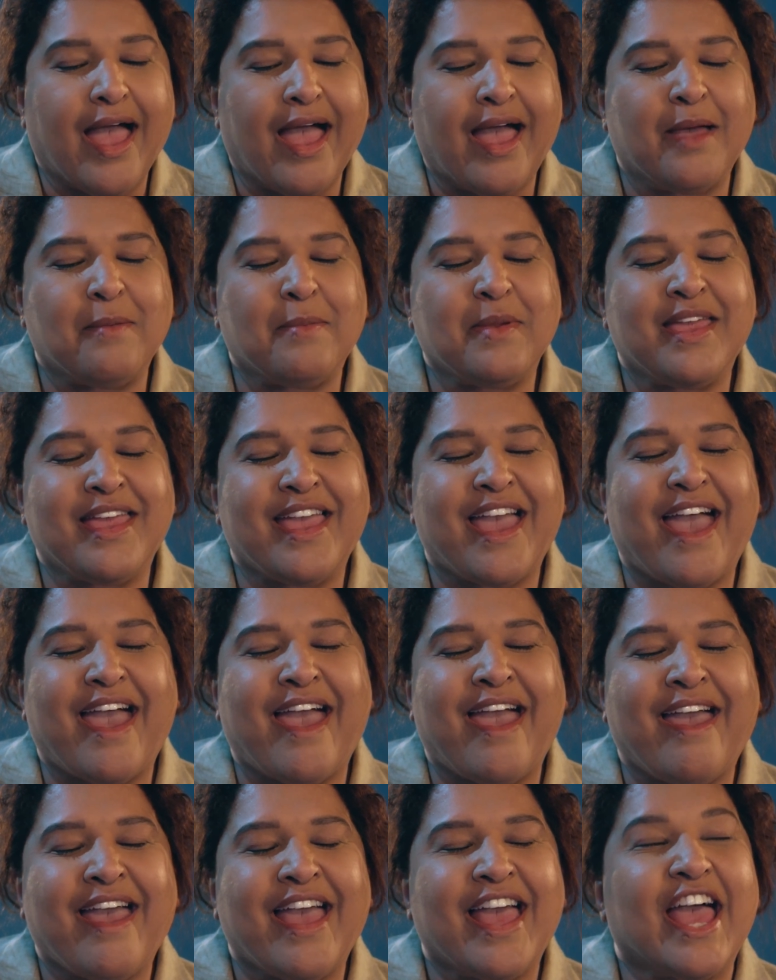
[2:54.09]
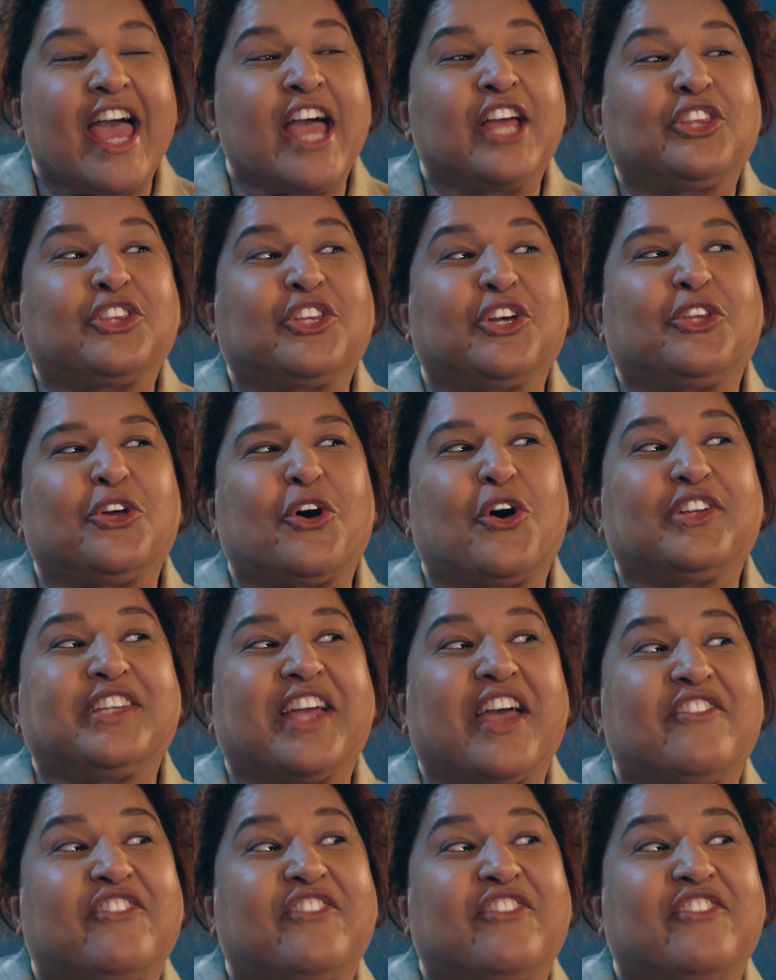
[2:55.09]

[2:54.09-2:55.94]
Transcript: ابيها التدوده